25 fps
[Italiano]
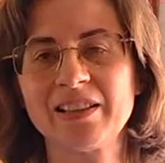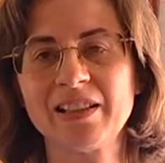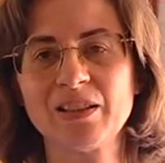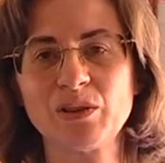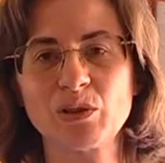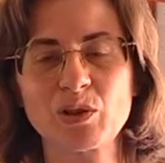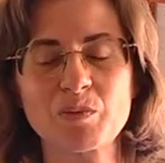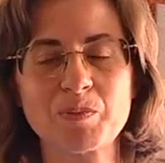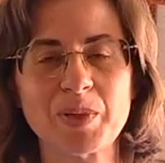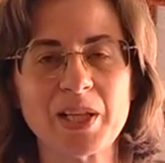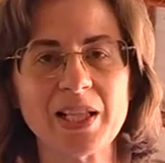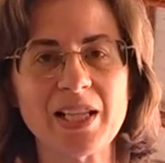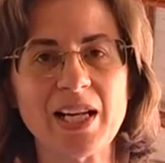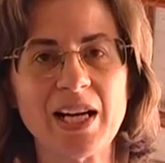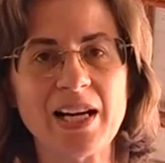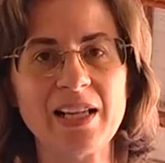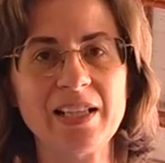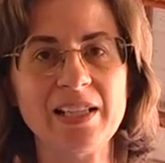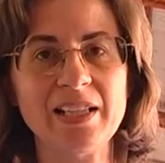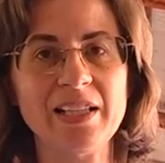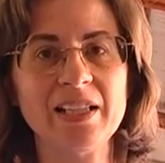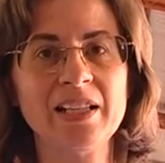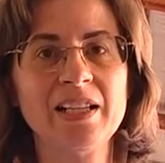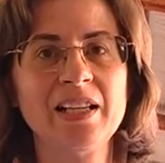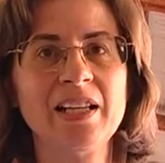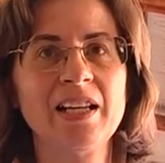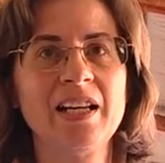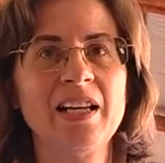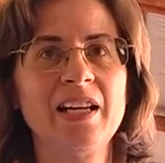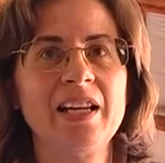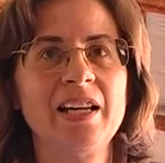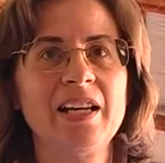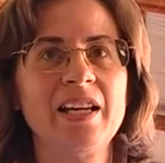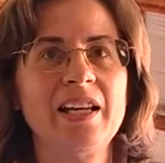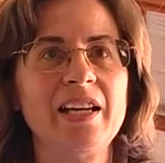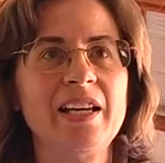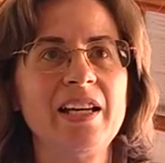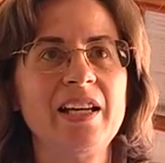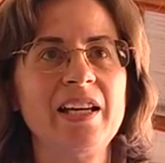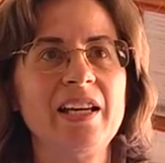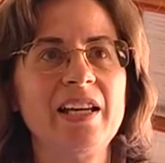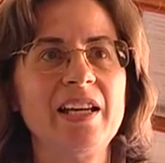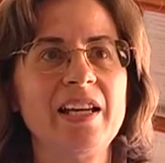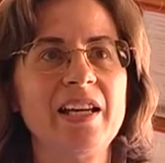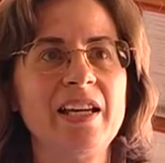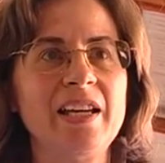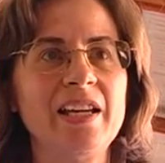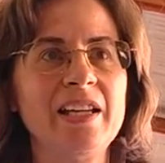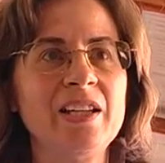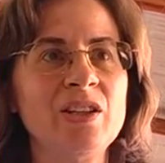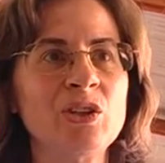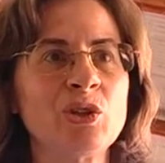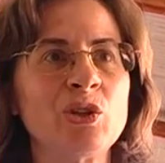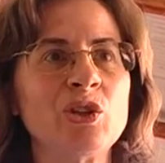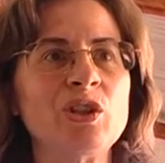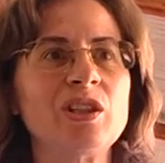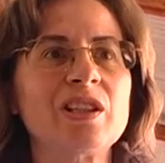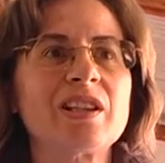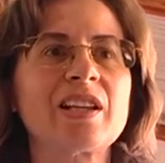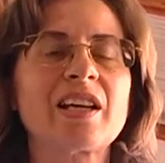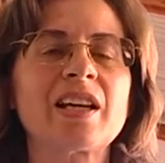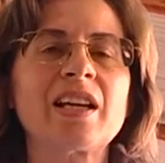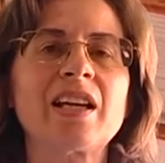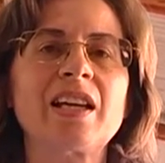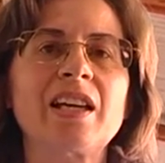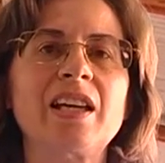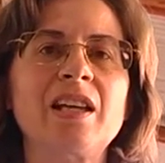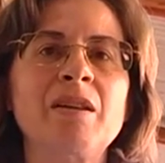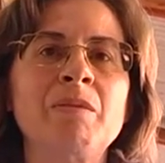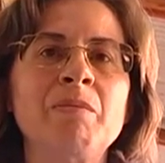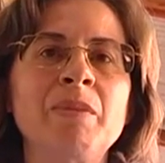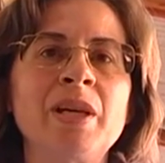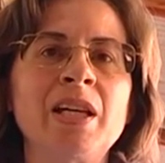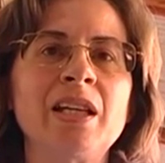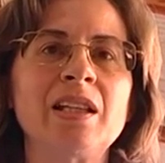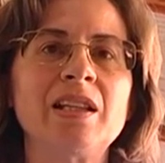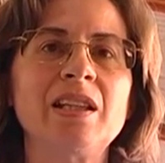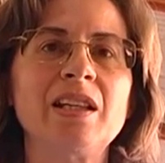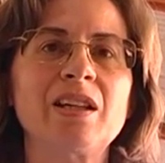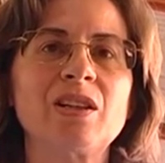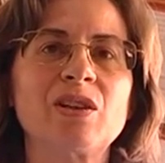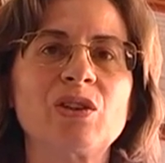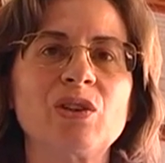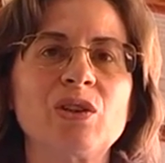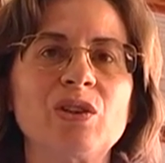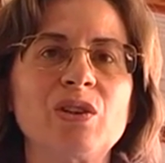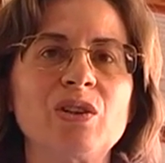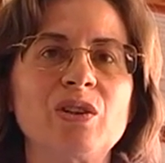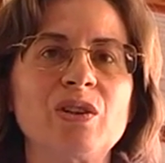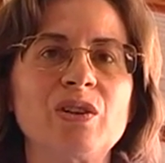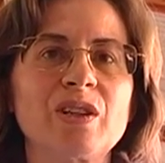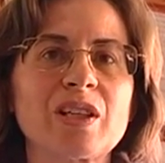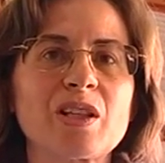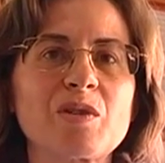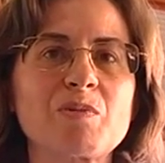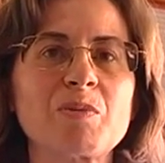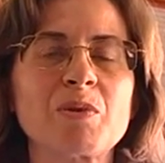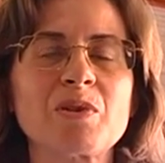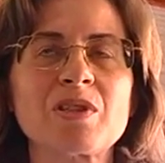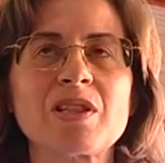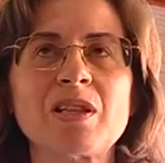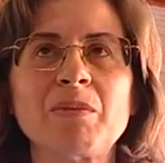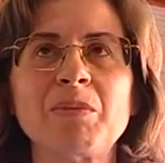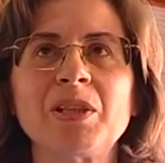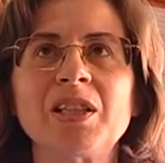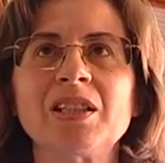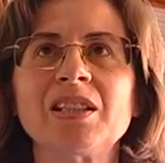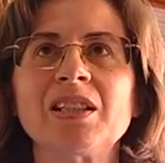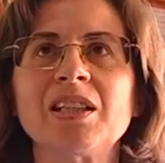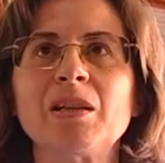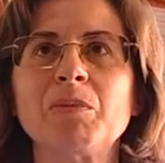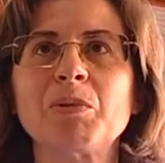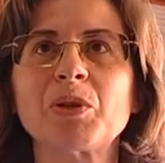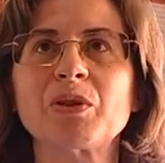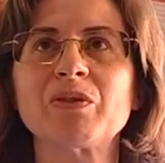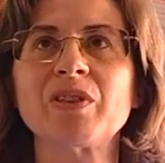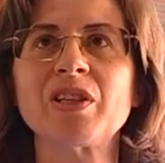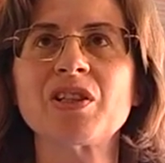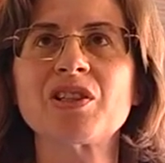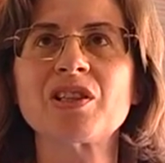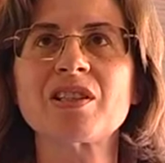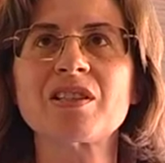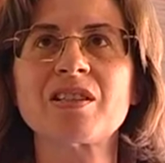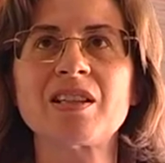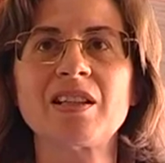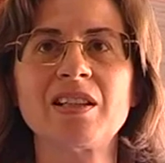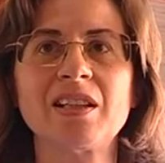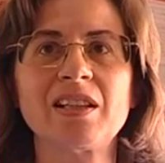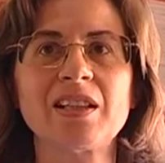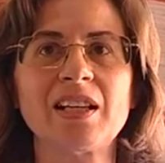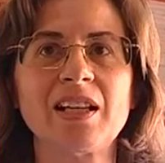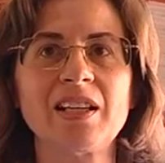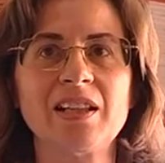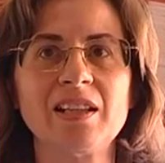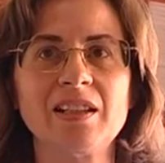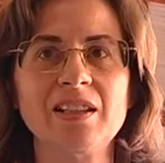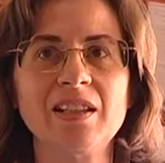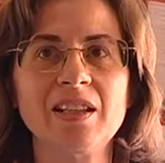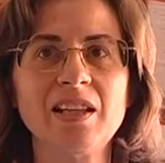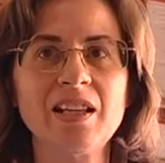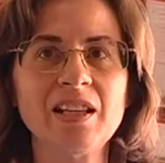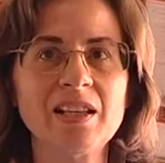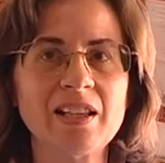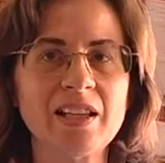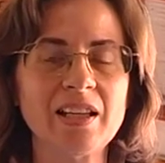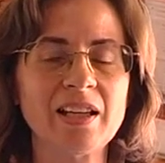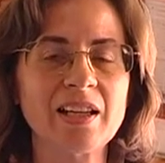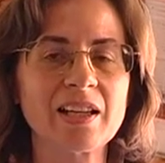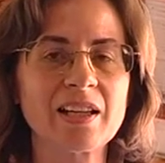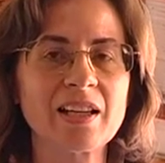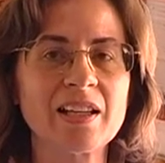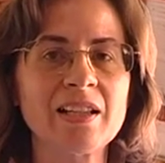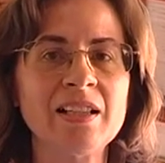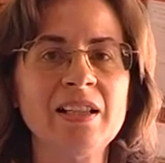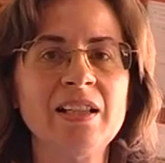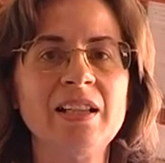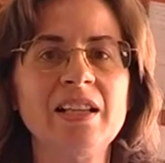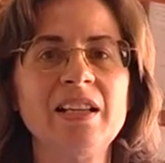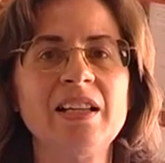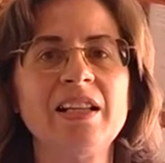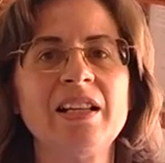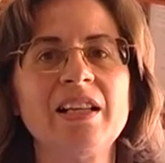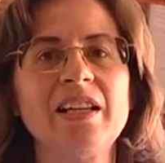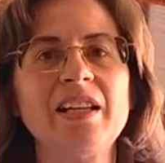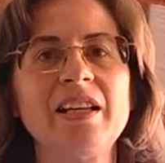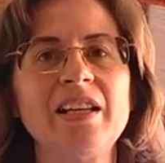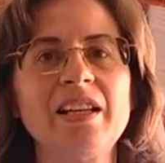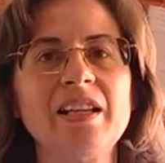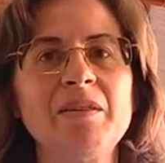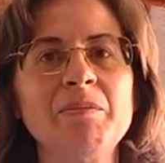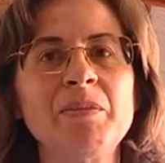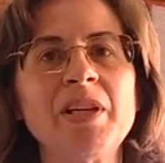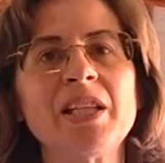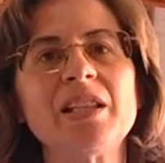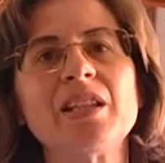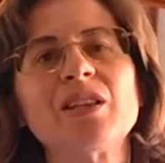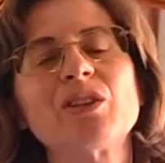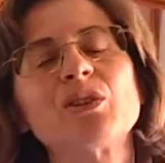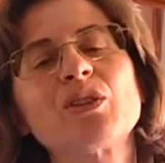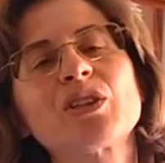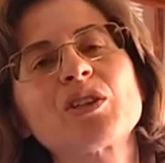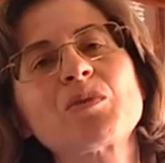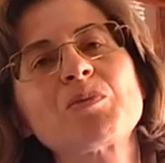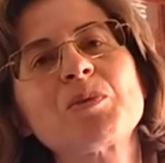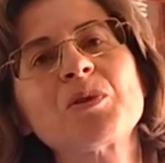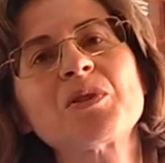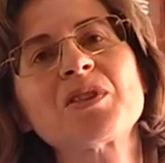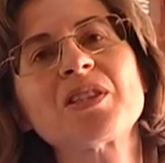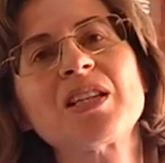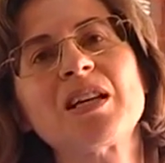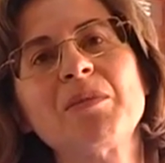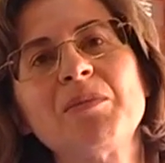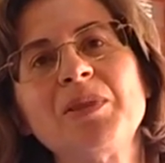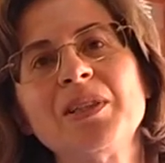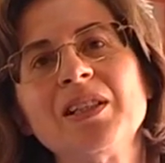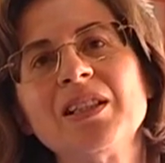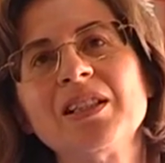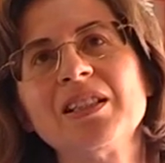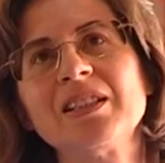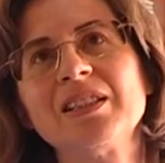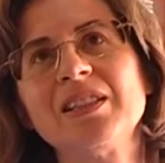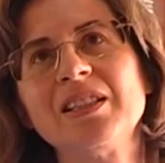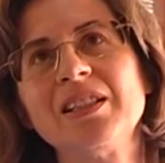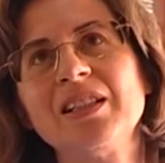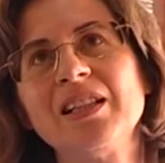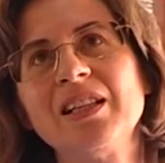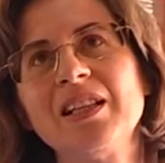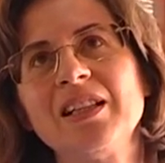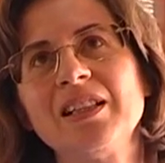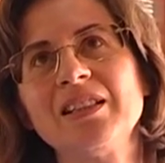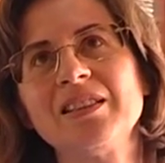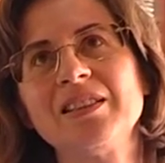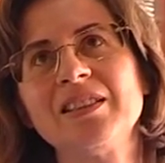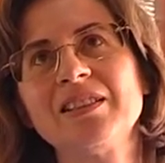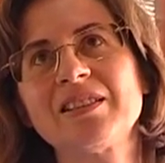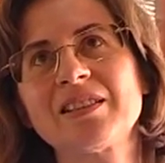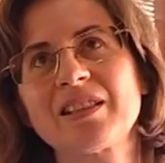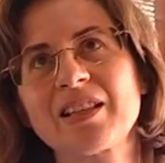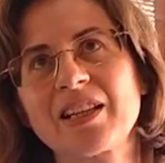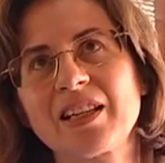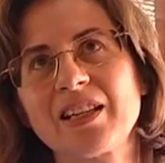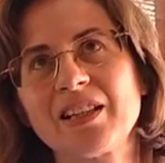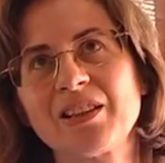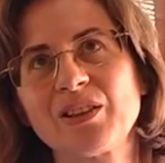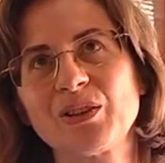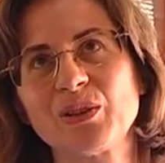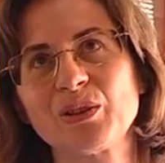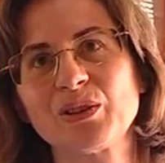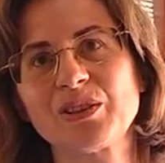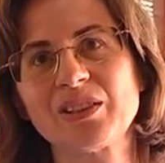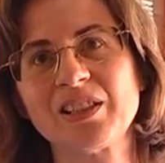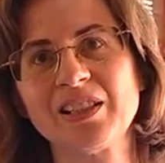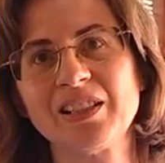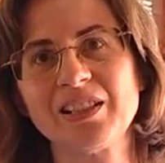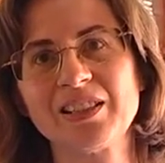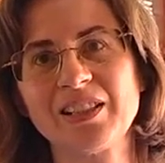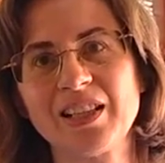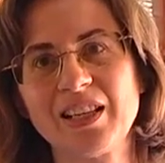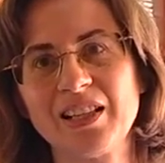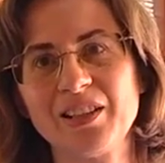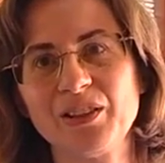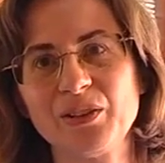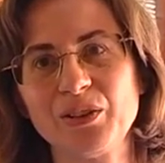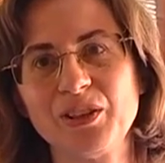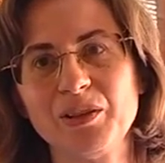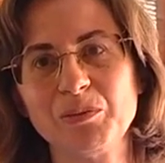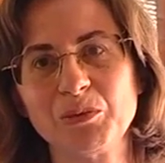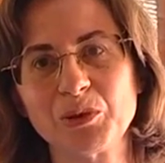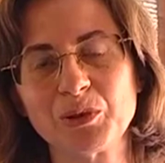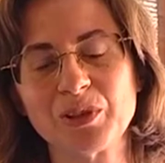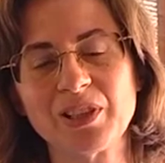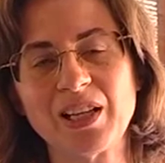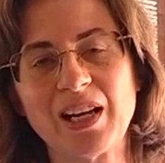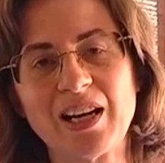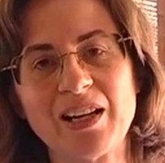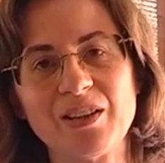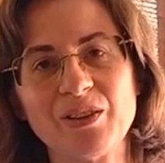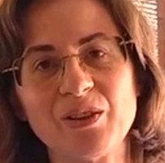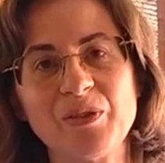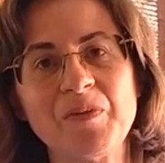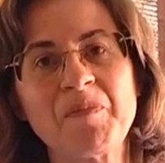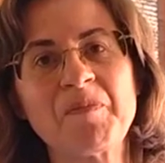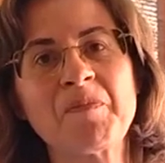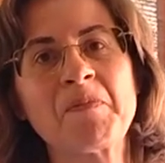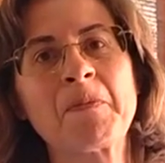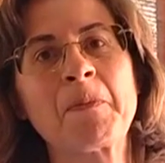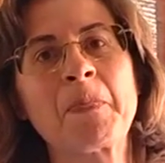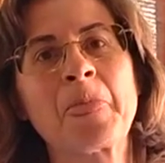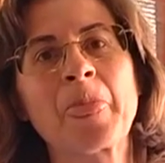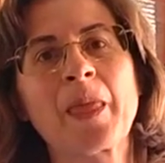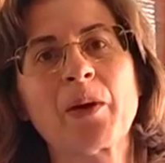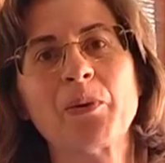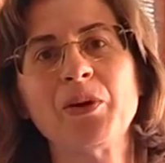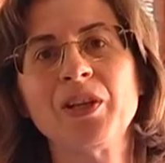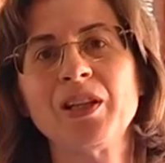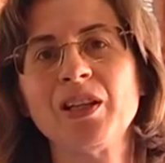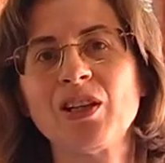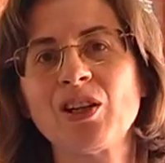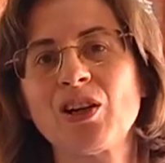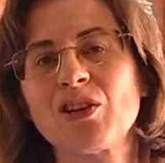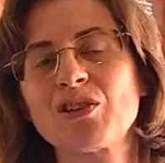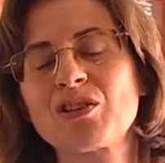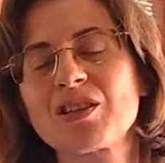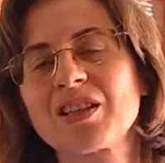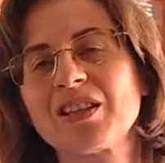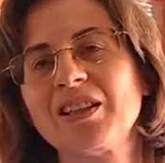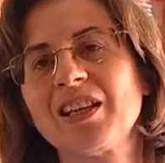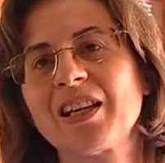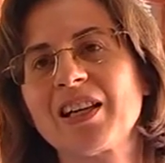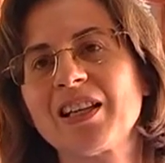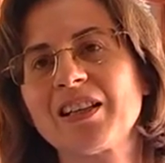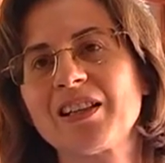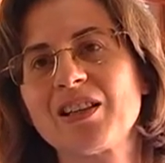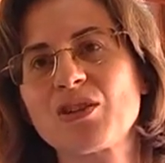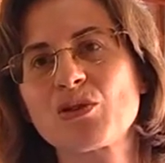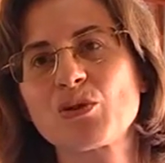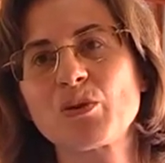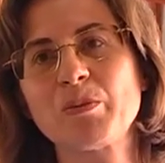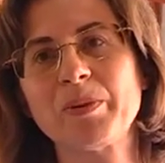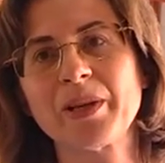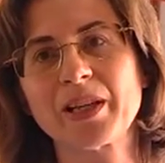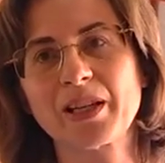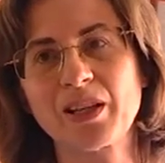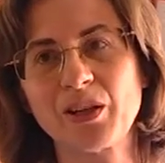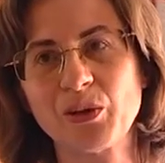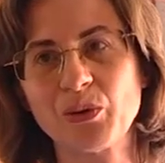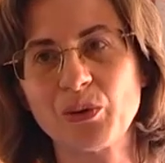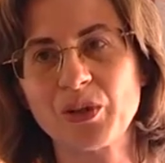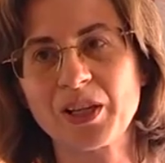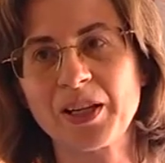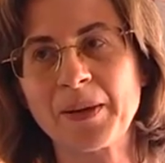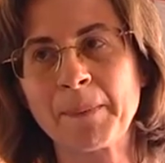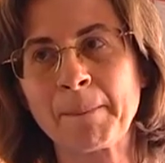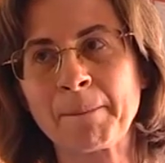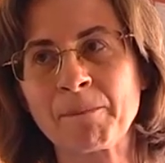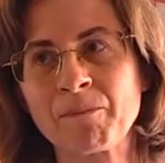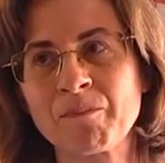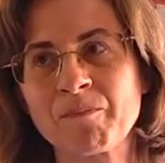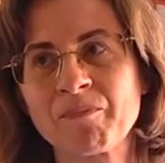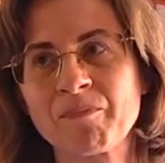dell'ospedale e inoltre il medico responsabile della provincia sanitaria di Ghitega e il medico responsabile del distretto sanitario di Mutao, quindi i nostri diretti superiori.